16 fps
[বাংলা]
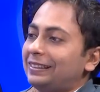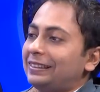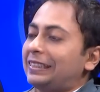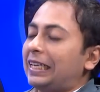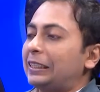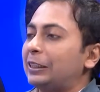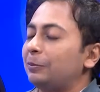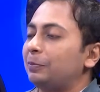
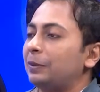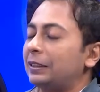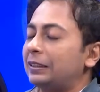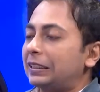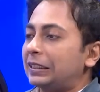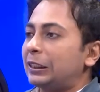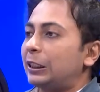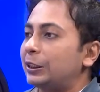যে একটা
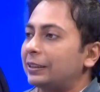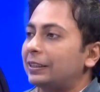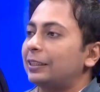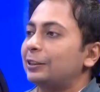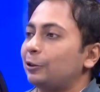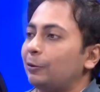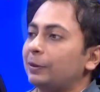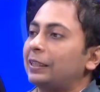প্লাস্টিক
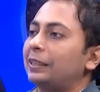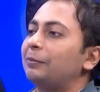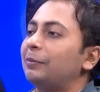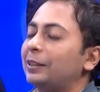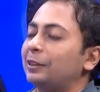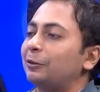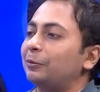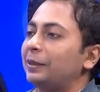সার্জিক্যাল সমাধানের
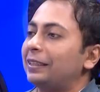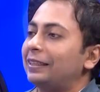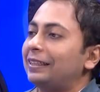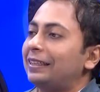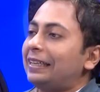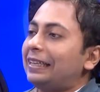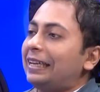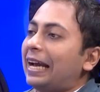মাধ্যমে
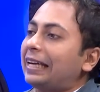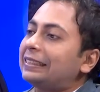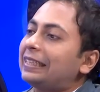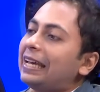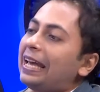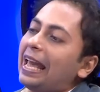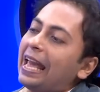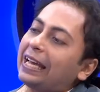
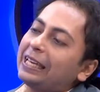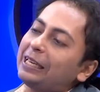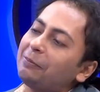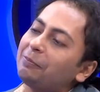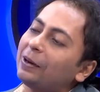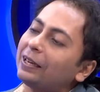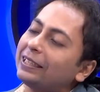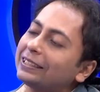একটা
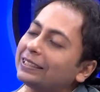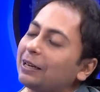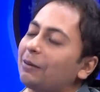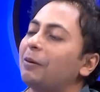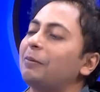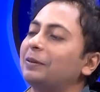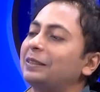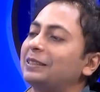একেবারে
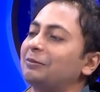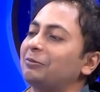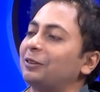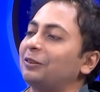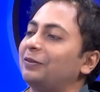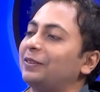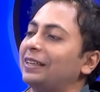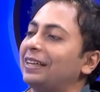স্বাভাবিক
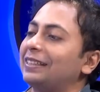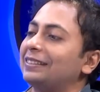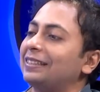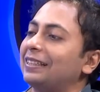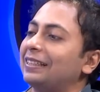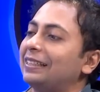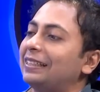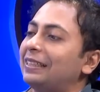জীবনে ফিরে
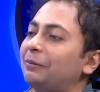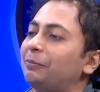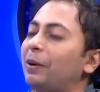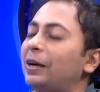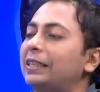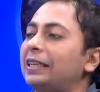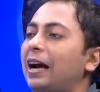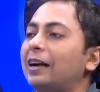আসার
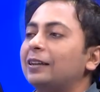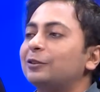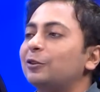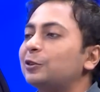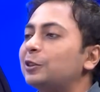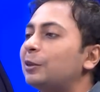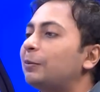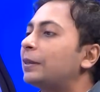বাকি আট
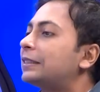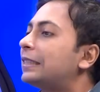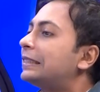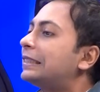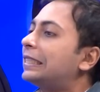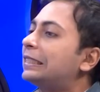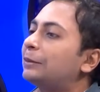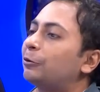দশটা বাচ্চা
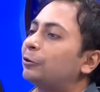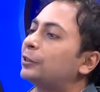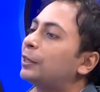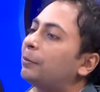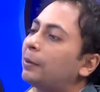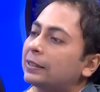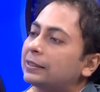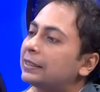যে
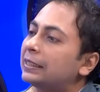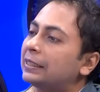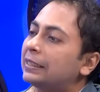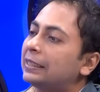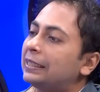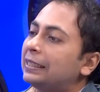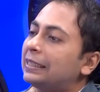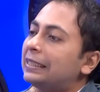জীবনটা বাঁচে
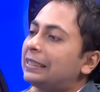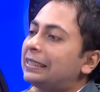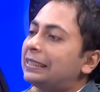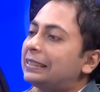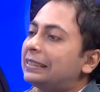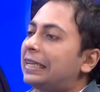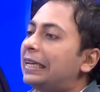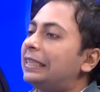
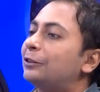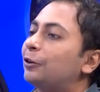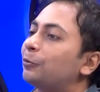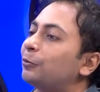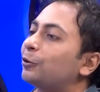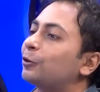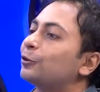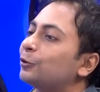সেই
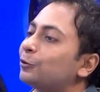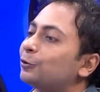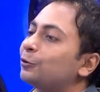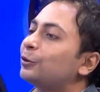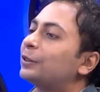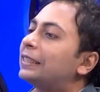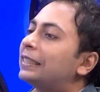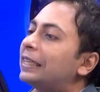জন্মগত
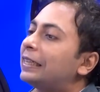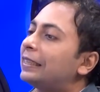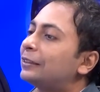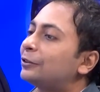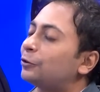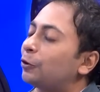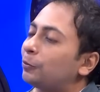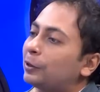ত্রুটি নিয়ে
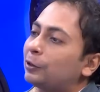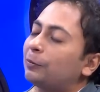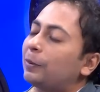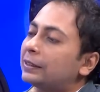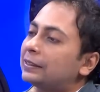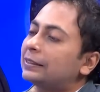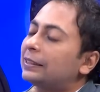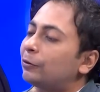জন্মানো
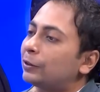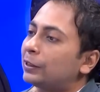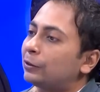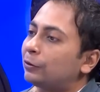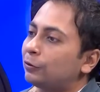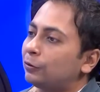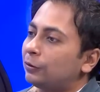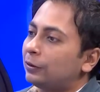বাচ্চাটাও
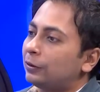কিন্তু